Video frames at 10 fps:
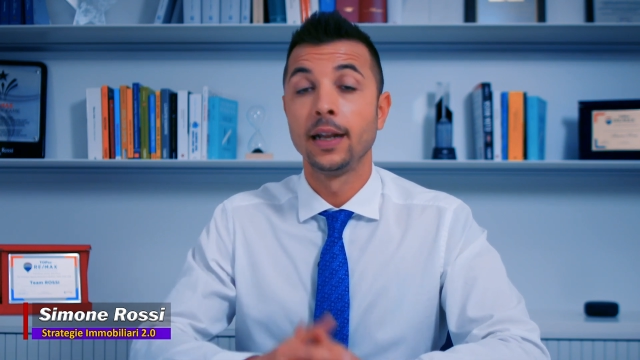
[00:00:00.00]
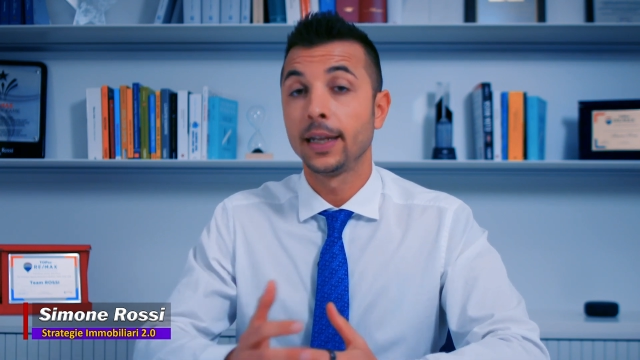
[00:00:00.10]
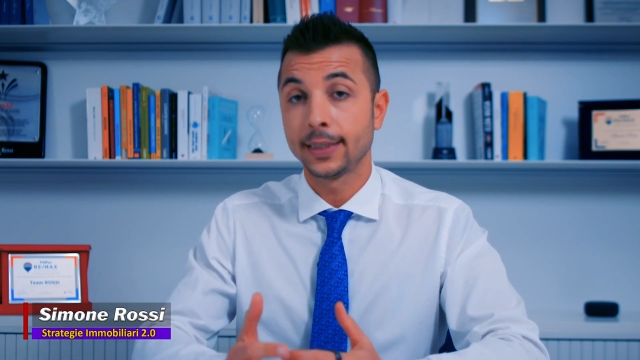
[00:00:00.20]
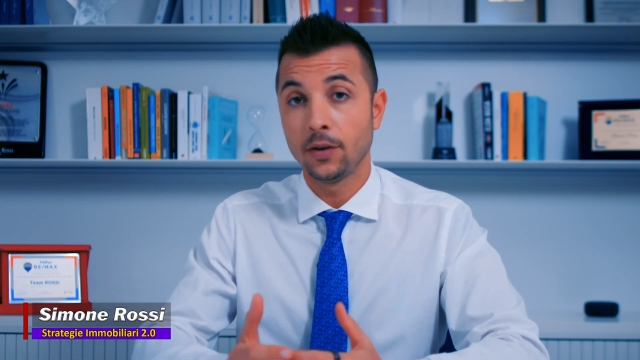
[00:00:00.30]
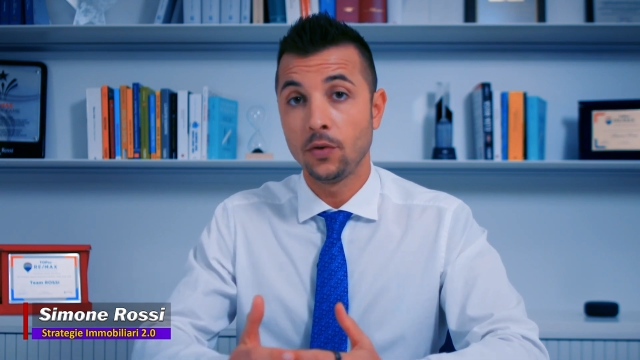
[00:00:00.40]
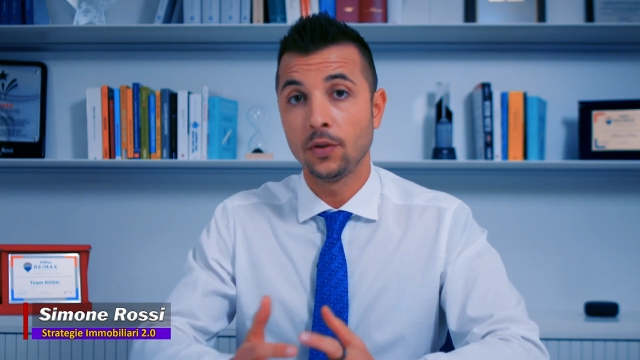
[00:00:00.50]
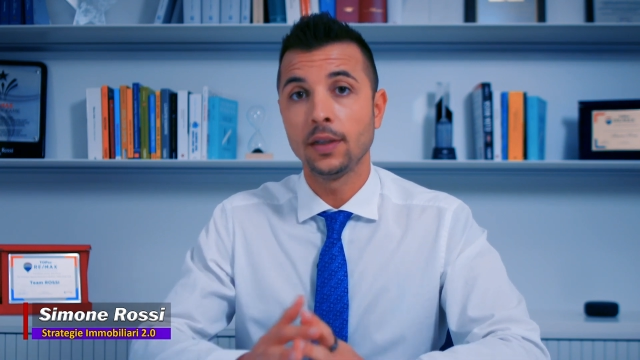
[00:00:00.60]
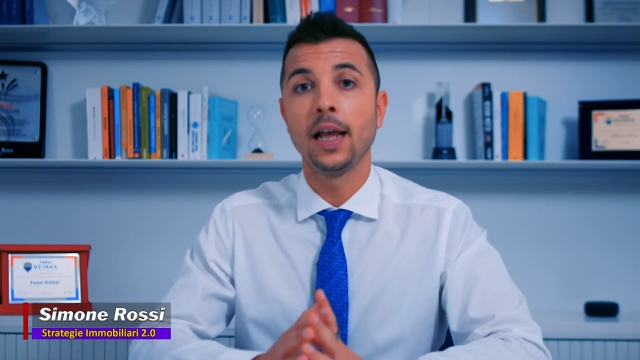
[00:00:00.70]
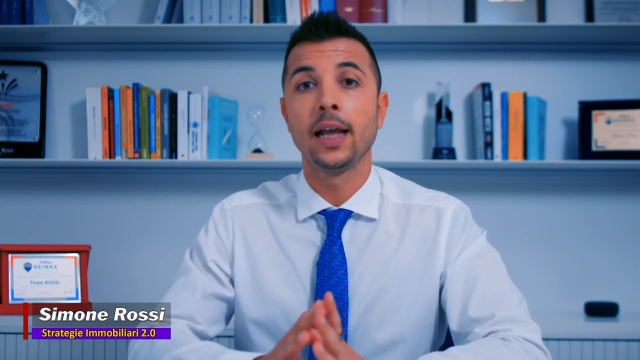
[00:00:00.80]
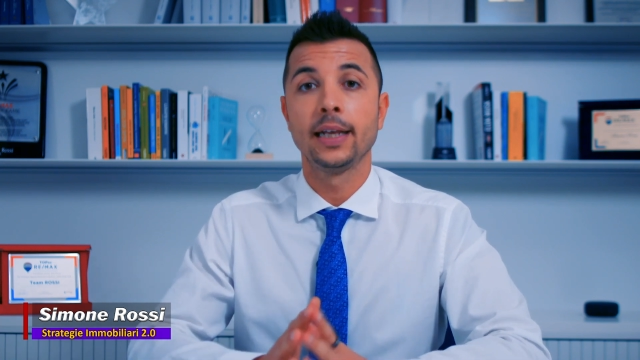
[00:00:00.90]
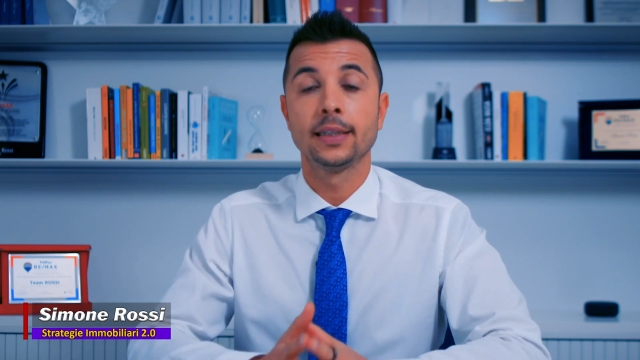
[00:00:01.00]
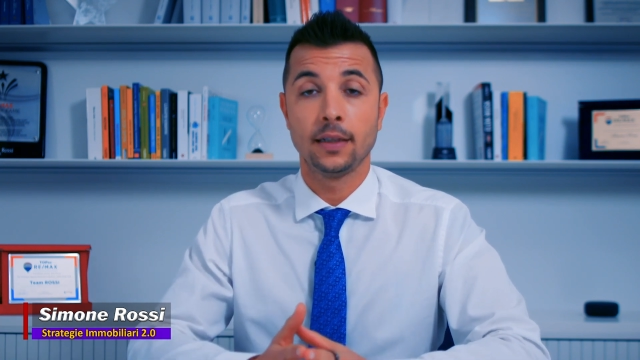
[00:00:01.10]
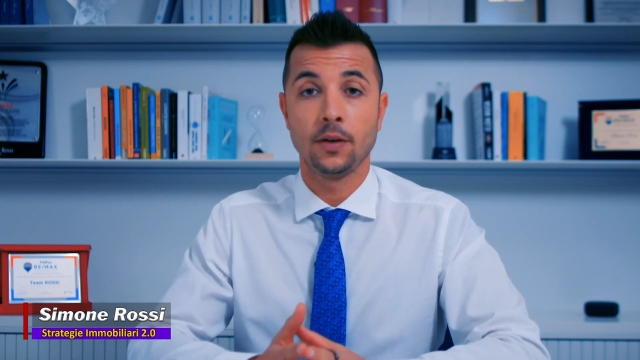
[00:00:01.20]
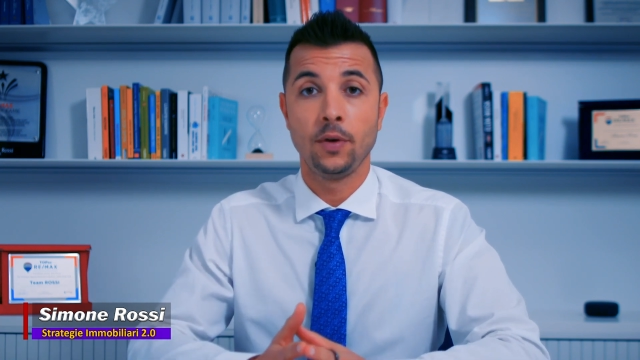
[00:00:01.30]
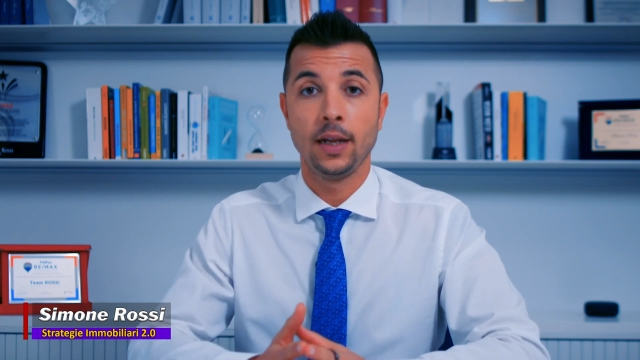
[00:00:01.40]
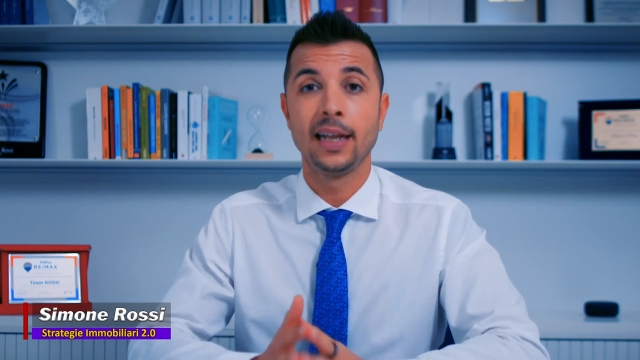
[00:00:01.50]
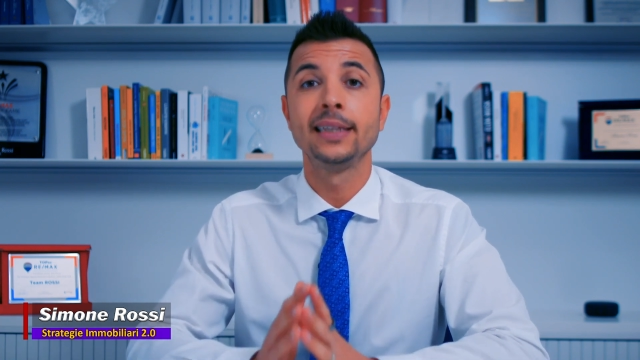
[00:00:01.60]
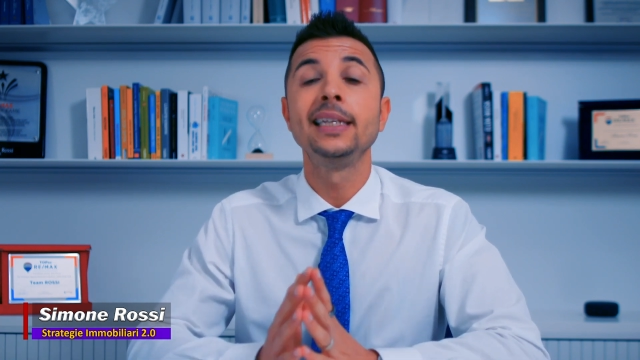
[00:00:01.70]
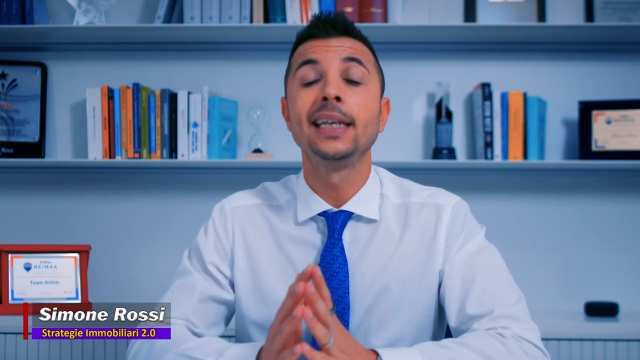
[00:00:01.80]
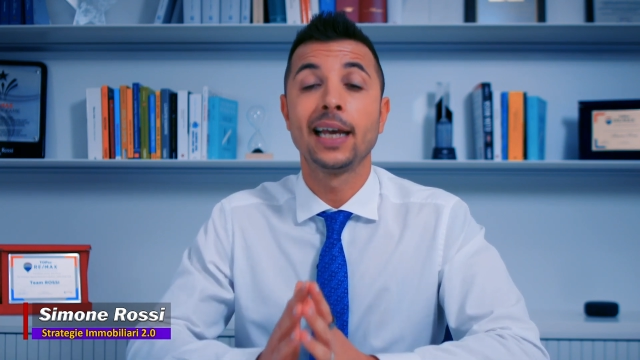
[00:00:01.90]
La seconda è stata quella
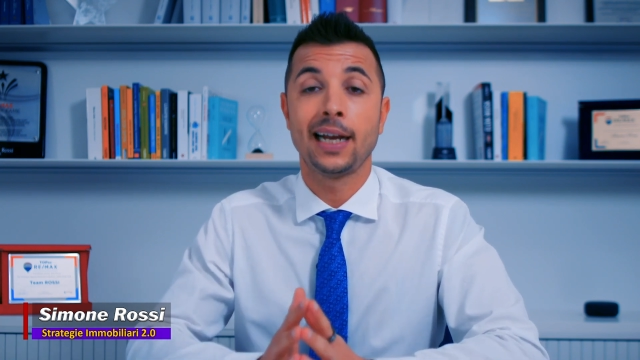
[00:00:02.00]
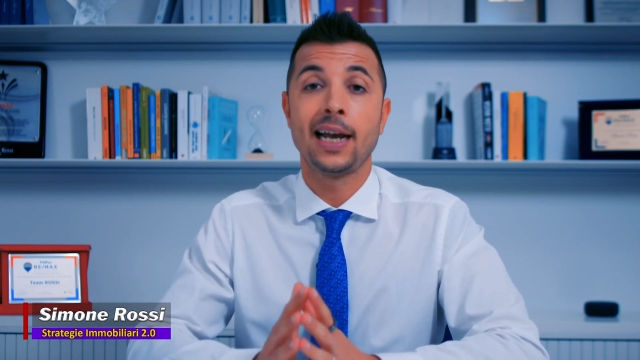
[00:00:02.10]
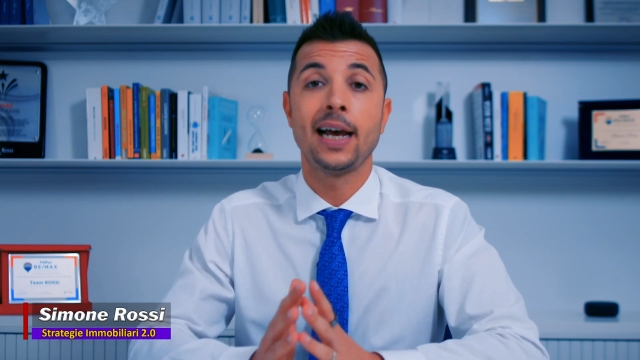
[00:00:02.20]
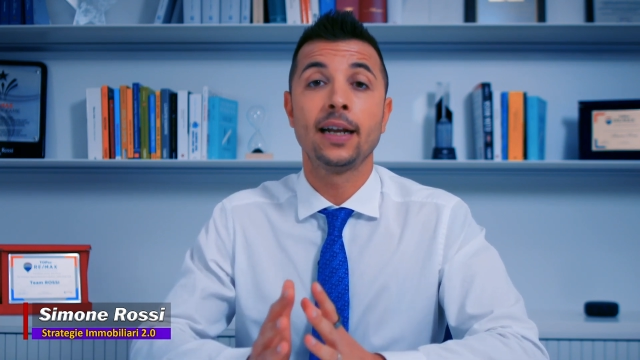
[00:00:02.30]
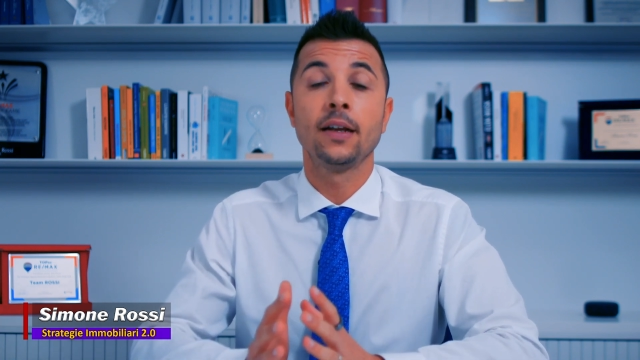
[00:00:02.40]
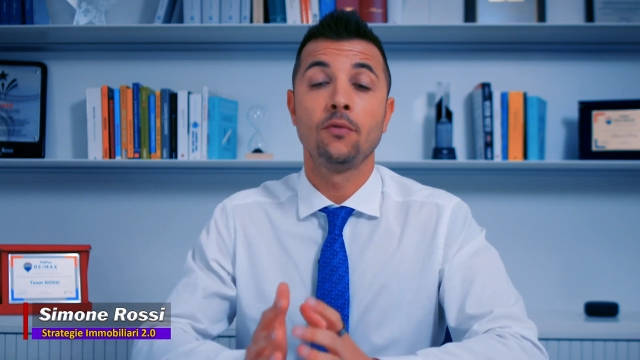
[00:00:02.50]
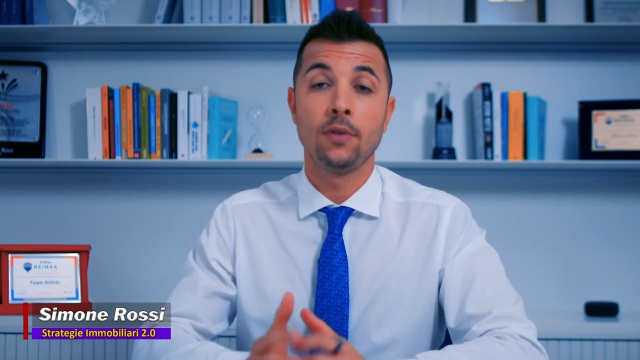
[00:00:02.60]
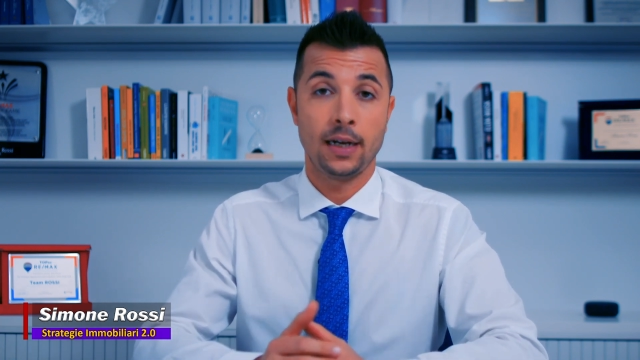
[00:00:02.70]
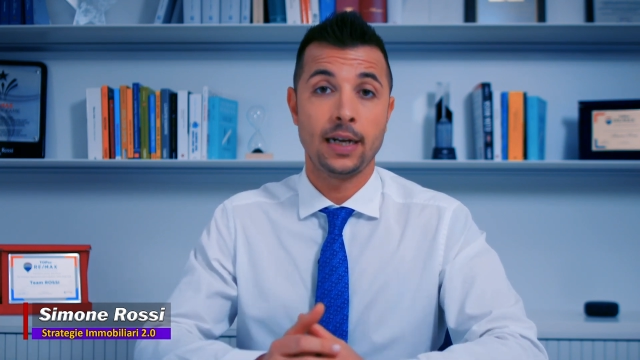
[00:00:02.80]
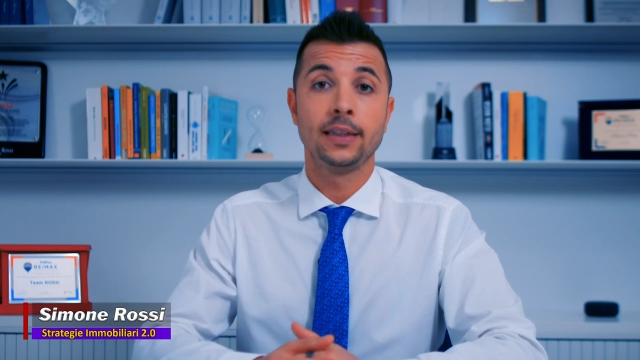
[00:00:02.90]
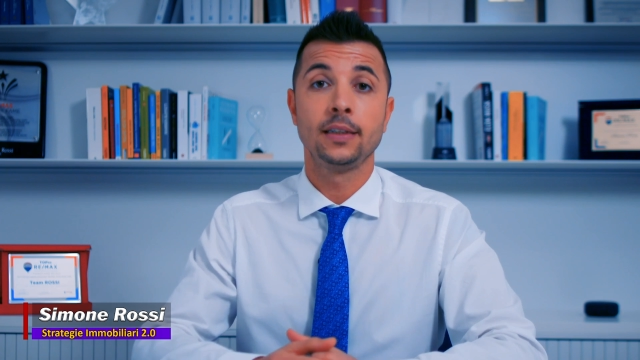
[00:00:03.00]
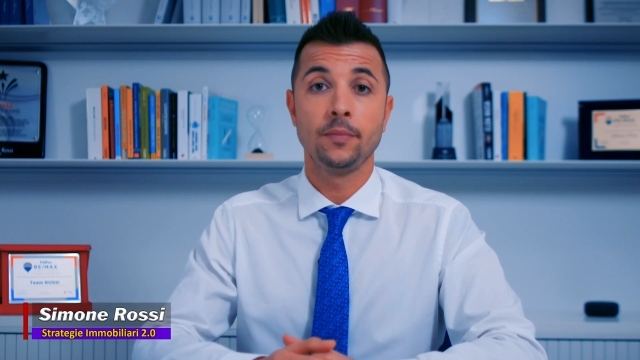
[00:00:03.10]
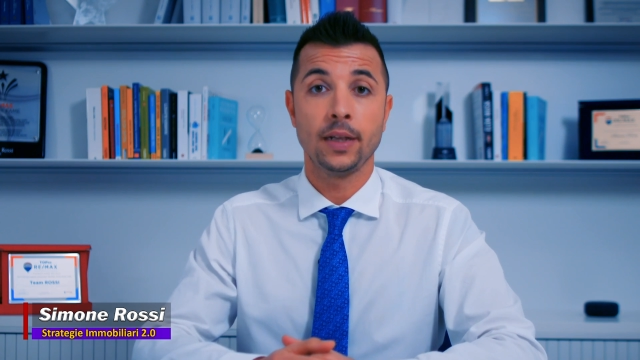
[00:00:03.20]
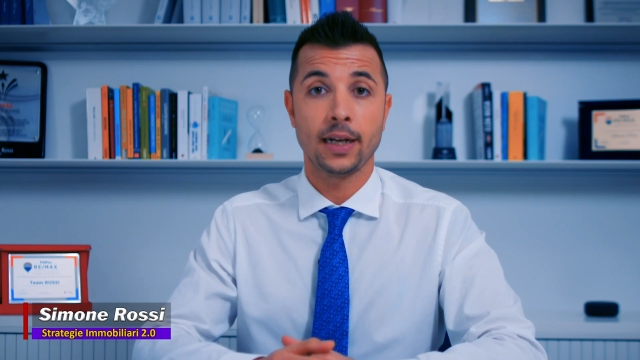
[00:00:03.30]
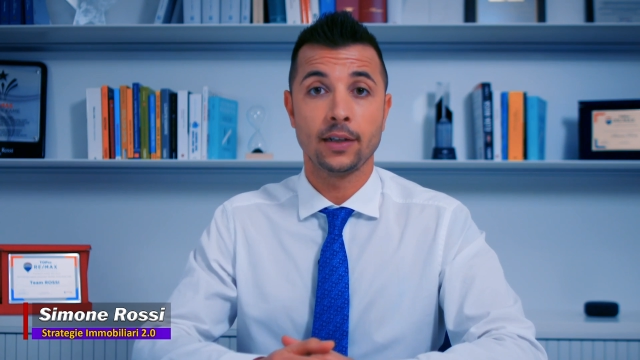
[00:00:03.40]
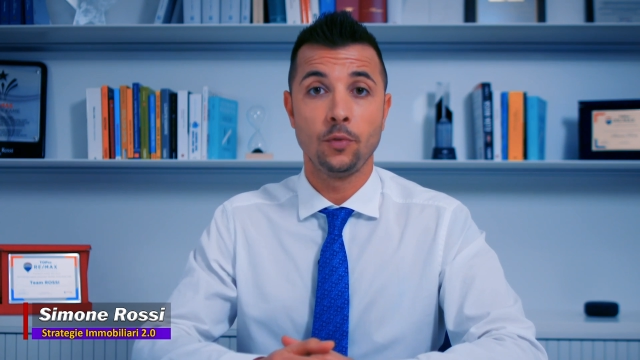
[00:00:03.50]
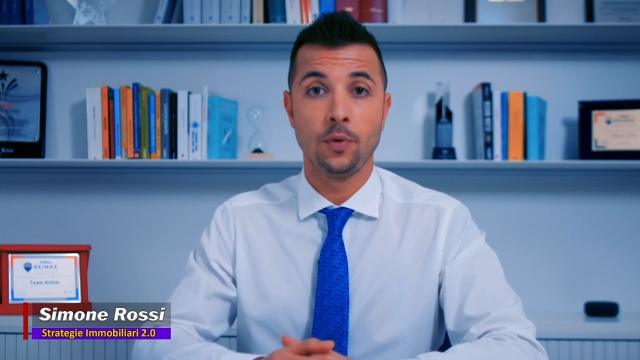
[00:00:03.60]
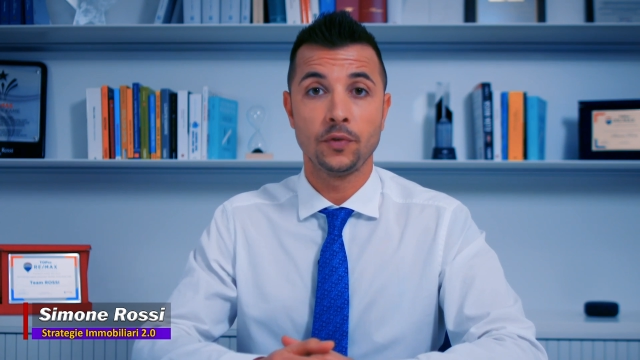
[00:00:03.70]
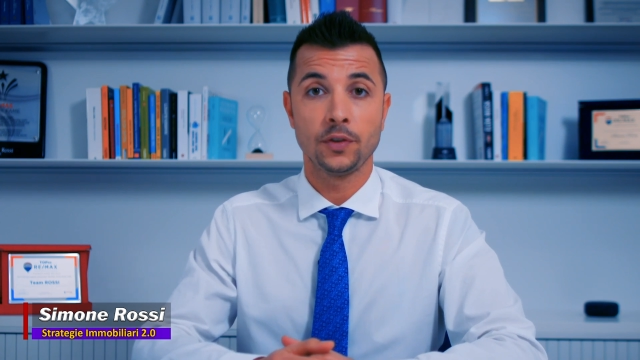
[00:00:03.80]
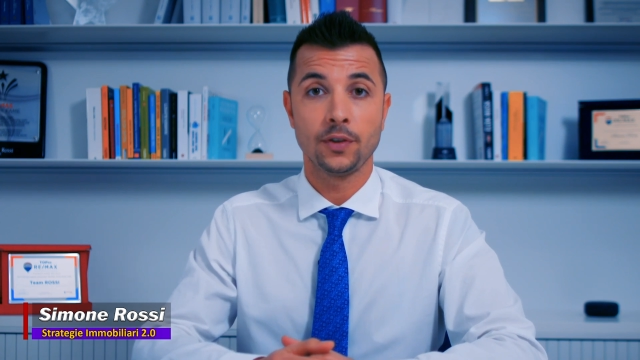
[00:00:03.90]
di creare un'analisi di mercato
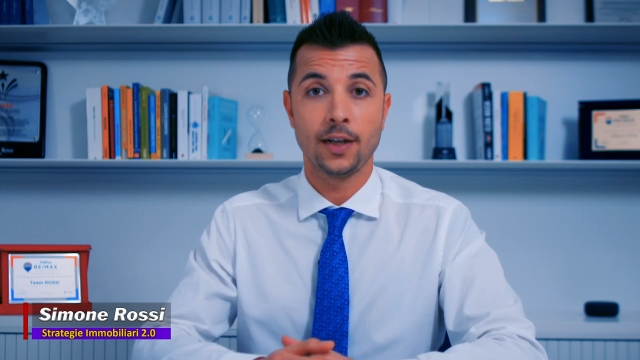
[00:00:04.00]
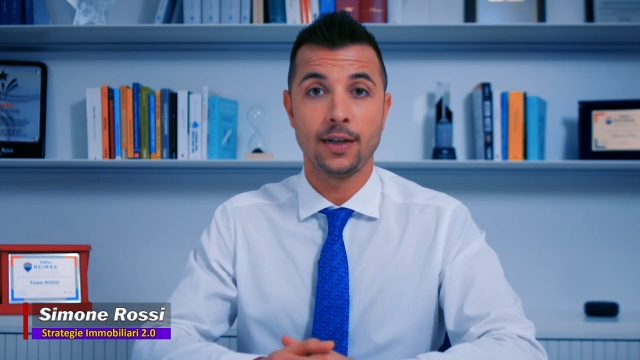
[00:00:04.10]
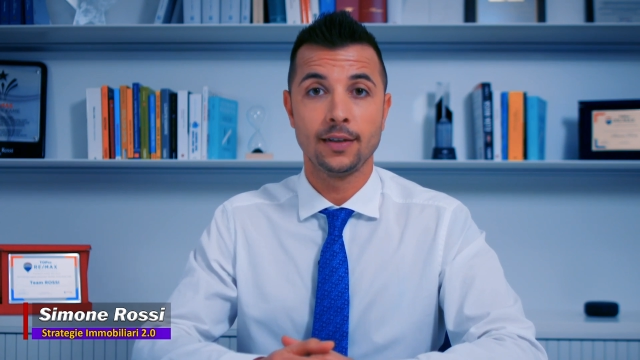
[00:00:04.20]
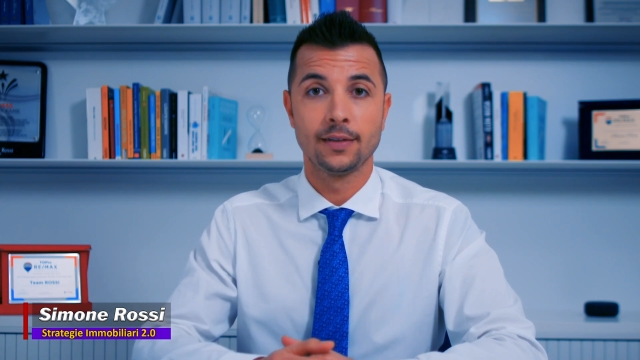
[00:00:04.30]
professionale.